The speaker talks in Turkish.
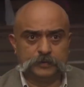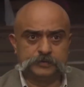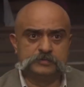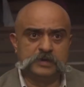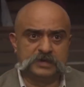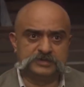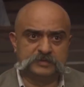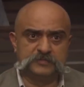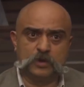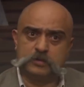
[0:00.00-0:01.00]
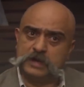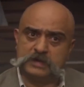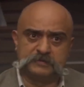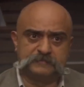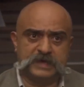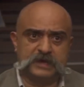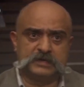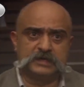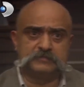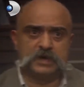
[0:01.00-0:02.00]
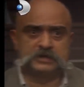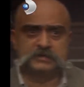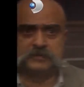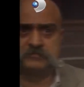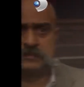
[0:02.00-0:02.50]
Gözümü açtığımda ormanlık bir yerdeydim hakim.